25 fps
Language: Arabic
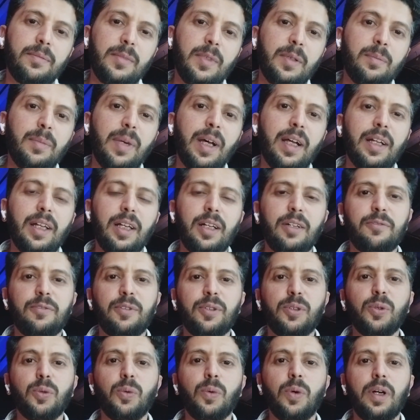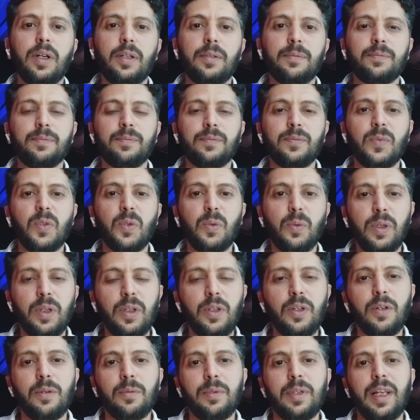امبارح الفتوة
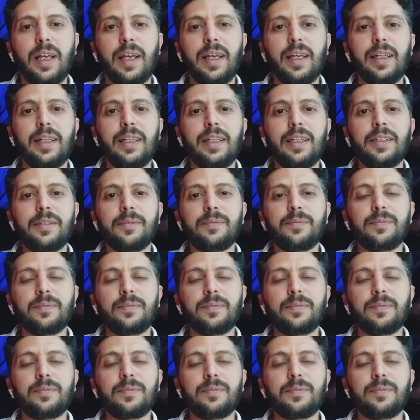واليوم الأهلي